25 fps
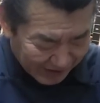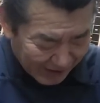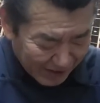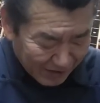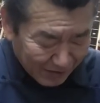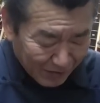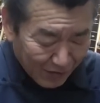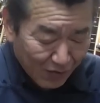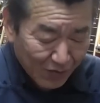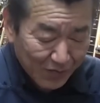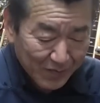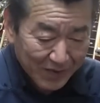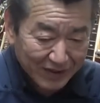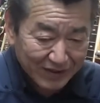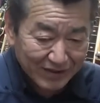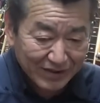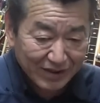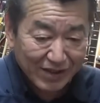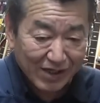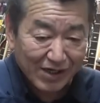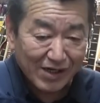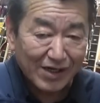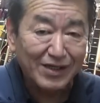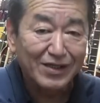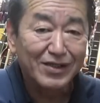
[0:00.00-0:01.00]
原稿めっちゃ
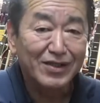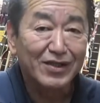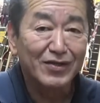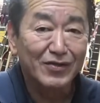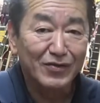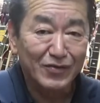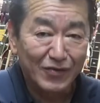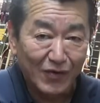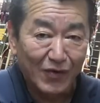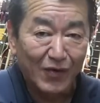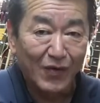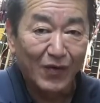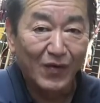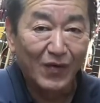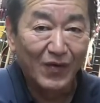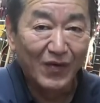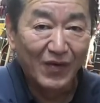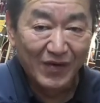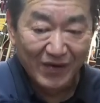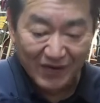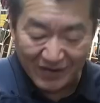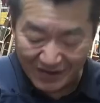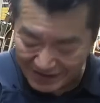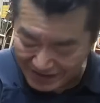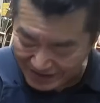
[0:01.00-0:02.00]
高かったんですよ
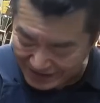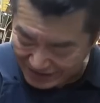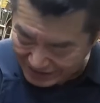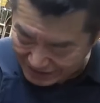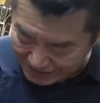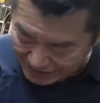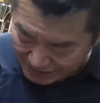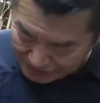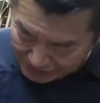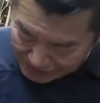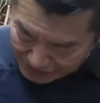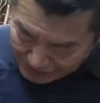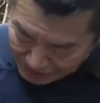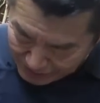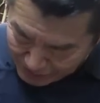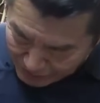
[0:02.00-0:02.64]
ですから